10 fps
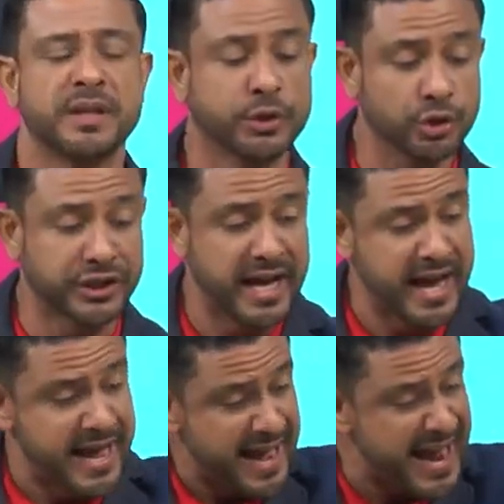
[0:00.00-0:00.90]
Entonces,
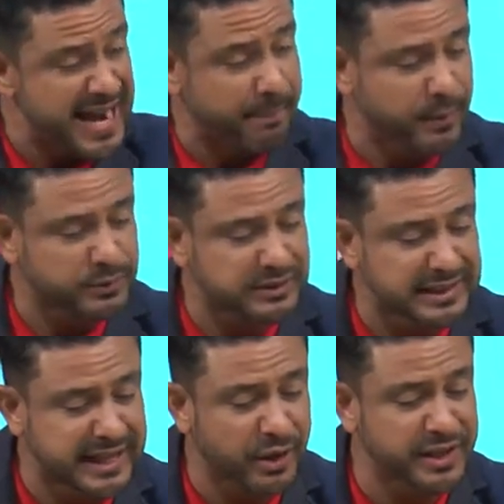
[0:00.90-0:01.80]
el apóstol
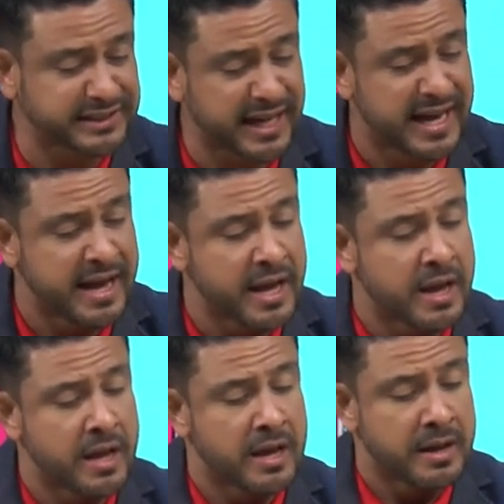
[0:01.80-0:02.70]
Santiago dice
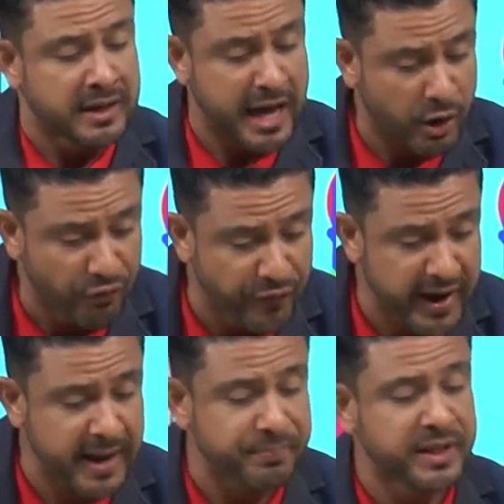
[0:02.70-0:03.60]
que con
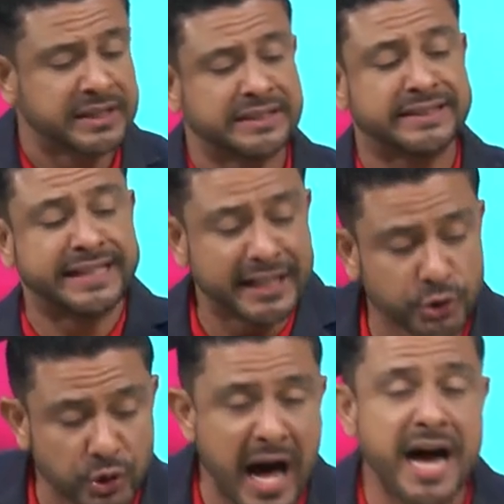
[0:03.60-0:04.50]
fe, sin
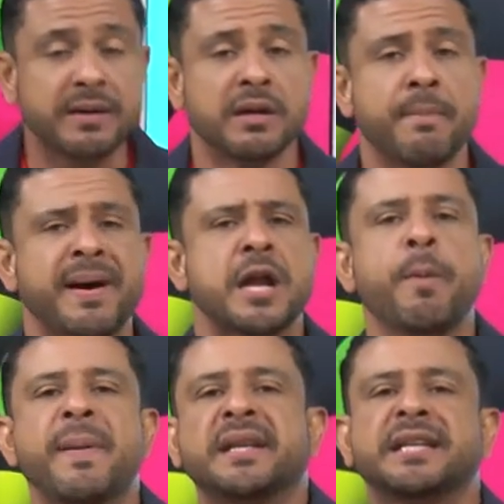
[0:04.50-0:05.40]
dudar, para
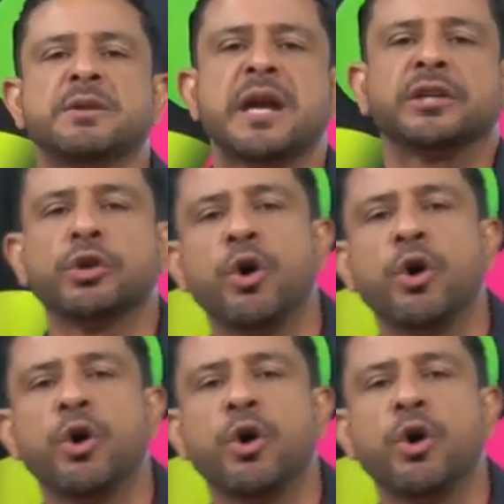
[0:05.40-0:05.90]
no parecernos a las